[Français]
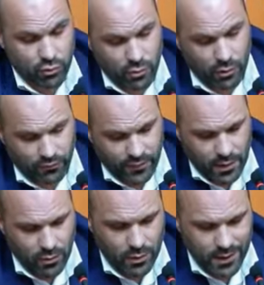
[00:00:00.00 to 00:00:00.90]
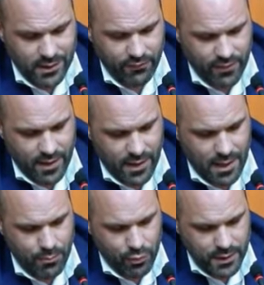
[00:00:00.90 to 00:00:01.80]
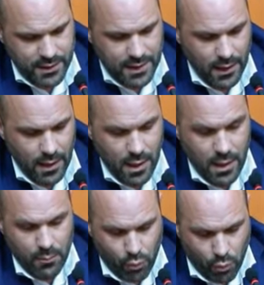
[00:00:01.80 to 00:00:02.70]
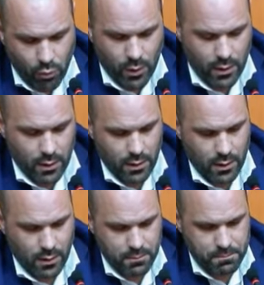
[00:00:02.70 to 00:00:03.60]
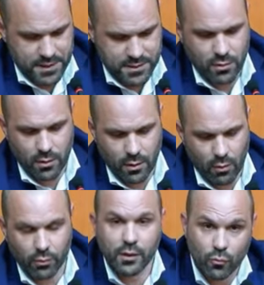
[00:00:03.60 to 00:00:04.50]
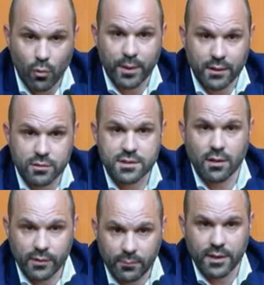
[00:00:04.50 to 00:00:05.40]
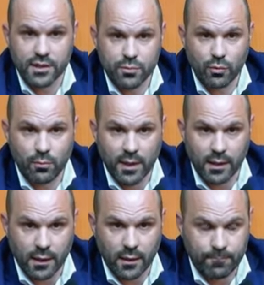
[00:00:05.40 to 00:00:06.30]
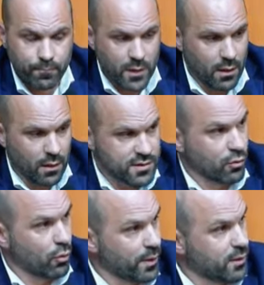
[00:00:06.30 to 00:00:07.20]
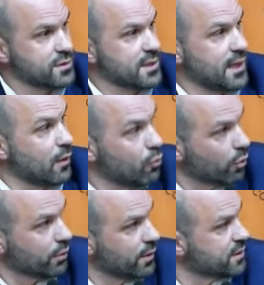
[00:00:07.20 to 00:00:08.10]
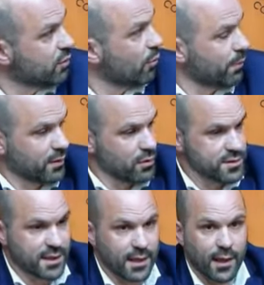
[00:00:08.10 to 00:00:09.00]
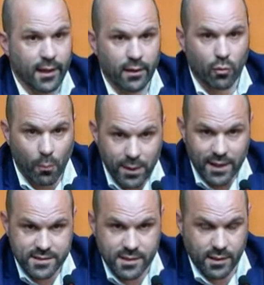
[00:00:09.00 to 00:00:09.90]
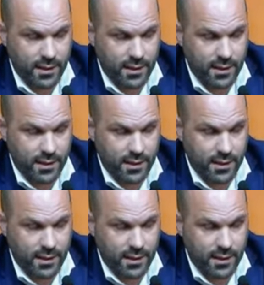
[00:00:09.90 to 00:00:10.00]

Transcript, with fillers: notre vie collective et politique. Pourquoi parce qu'on a une compétence là en aménagement numérique. C'est une compétence qui est lourde, c'est une compétence qui est complexe, qui est